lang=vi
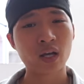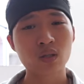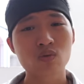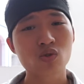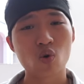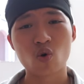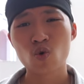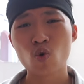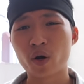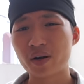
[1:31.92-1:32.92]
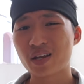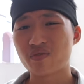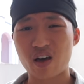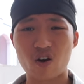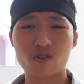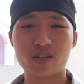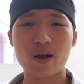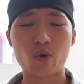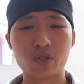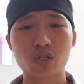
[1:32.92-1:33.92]
các thông số nguồn điện vào và
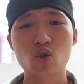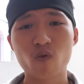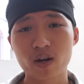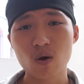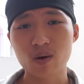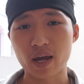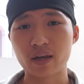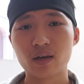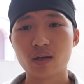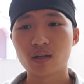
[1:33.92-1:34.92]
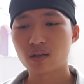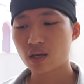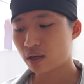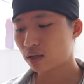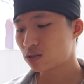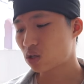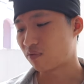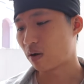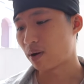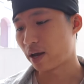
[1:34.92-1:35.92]
ra của chiếc sofa đốc này thì sản
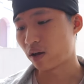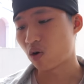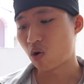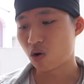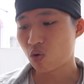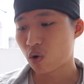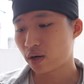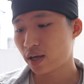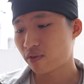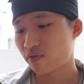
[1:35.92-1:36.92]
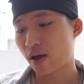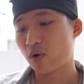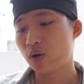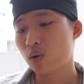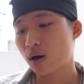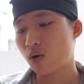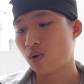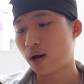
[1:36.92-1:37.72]
phẩm này có nguồn điện vào yêu cầu